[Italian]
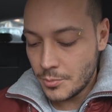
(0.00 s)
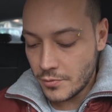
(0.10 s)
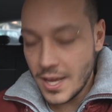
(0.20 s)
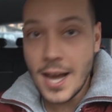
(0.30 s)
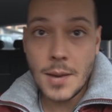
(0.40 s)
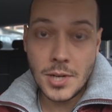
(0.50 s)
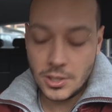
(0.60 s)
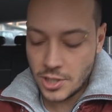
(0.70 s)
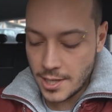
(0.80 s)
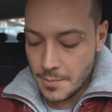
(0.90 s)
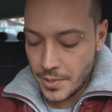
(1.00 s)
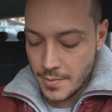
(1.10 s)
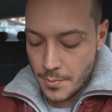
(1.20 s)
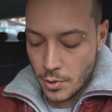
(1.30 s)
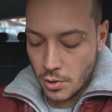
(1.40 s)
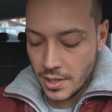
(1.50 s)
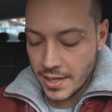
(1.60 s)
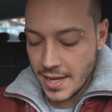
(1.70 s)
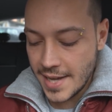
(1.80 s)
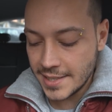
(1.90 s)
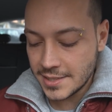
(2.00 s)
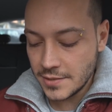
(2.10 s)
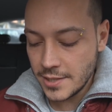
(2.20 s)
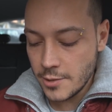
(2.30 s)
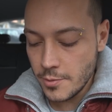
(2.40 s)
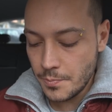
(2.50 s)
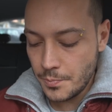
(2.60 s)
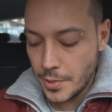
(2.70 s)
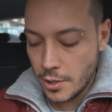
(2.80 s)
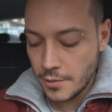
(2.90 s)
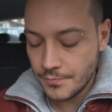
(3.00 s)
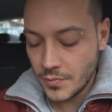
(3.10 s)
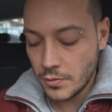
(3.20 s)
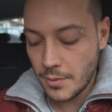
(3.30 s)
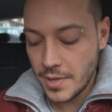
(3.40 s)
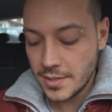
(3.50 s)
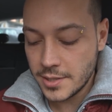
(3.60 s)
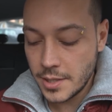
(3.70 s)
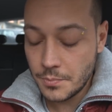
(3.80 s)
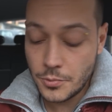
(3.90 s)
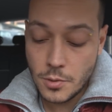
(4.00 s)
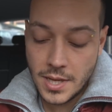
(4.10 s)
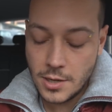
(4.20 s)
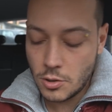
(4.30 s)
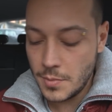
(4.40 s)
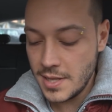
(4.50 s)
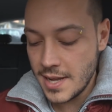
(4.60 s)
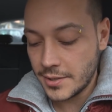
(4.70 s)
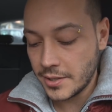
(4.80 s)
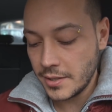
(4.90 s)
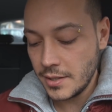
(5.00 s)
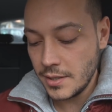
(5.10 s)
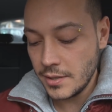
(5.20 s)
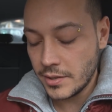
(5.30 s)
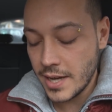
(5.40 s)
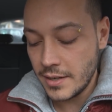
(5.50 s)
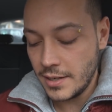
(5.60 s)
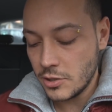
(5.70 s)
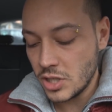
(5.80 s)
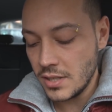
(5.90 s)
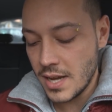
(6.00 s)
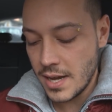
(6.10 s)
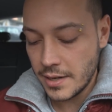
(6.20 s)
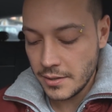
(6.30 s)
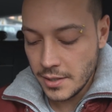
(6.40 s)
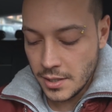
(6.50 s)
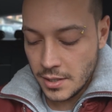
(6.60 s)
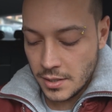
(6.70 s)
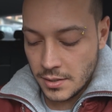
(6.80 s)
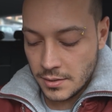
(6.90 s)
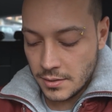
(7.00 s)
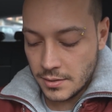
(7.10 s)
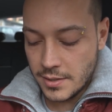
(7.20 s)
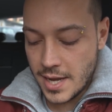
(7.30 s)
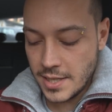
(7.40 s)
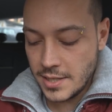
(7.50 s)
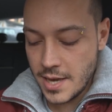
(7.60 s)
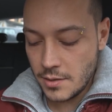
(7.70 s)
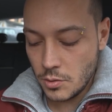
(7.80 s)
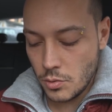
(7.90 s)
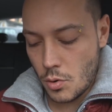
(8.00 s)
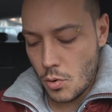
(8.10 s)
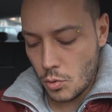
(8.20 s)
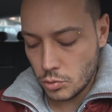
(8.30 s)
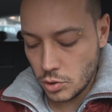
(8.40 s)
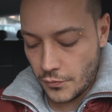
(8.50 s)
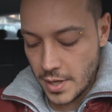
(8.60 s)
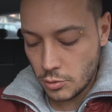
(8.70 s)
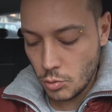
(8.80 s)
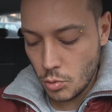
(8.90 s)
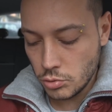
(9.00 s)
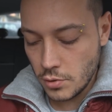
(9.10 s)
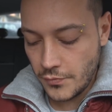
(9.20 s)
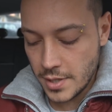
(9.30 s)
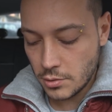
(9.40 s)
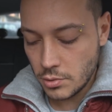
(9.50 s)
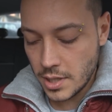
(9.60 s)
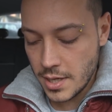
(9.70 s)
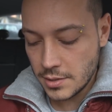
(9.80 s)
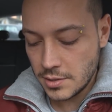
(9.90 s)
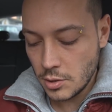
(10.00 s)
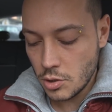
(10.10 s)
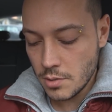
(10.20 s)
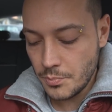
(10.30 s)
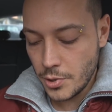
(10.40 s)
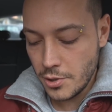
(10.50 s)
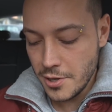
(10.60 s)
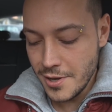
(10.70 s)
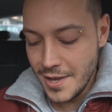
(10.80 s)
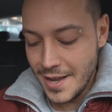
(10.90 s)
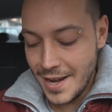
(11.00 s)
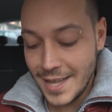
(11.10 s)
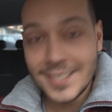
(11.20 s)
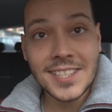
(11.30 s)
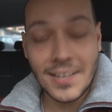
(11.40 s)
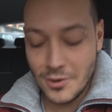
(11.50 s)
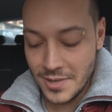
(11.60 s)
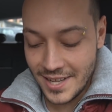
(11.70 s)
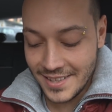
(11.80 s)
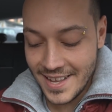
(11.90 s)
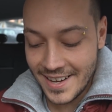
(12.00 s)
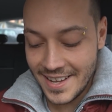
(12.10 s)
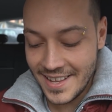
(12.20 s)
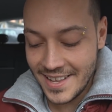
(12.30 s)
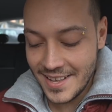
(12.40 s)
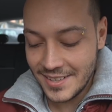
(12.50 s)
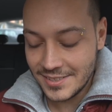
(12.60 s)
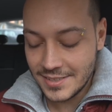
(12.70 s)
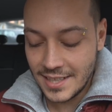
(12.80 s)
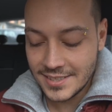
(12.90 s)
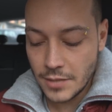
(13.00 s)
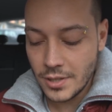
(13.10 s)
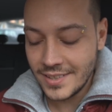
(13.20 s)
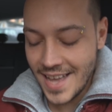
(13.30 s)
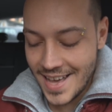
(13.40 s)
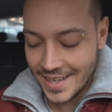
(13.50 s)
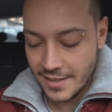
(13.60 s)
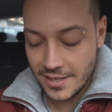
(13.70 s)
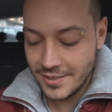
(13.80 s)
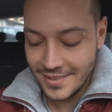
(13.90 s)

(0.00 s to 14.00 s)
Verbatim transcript: Proviamo a lanciare la prima ball ragazzi, vediamo un po', dovrebbe essere più o meno come gli altri cani leggendari. dai no, cosa ho fatto, cosa ho fatto ragazzi, ancora un po', la stavo andare, la stavo andare,